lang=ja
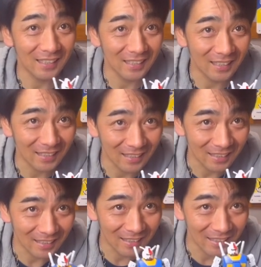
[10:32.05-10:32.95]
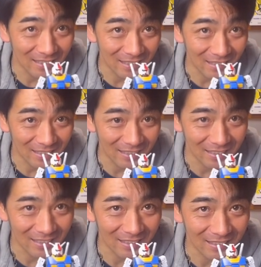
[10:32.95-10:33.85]

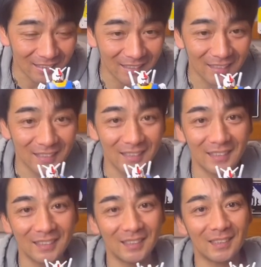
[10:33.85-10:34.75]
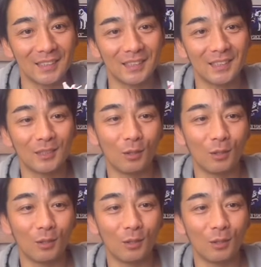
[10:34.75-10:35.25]
です。